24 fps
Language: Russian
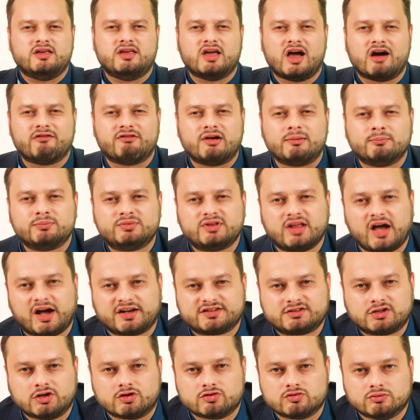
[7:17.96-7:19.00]
Я вам
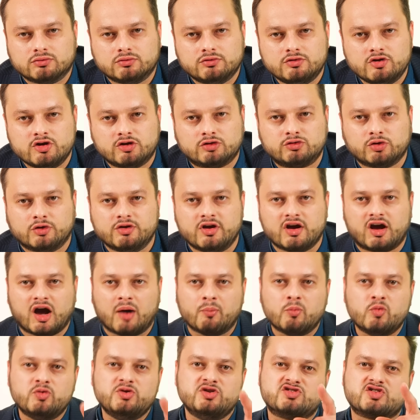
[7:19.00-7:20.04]
так скажу, никто
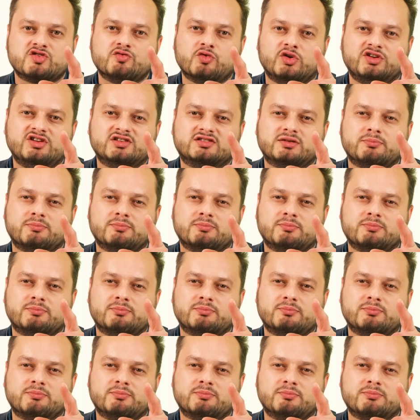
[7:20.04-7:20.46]
никому ничего не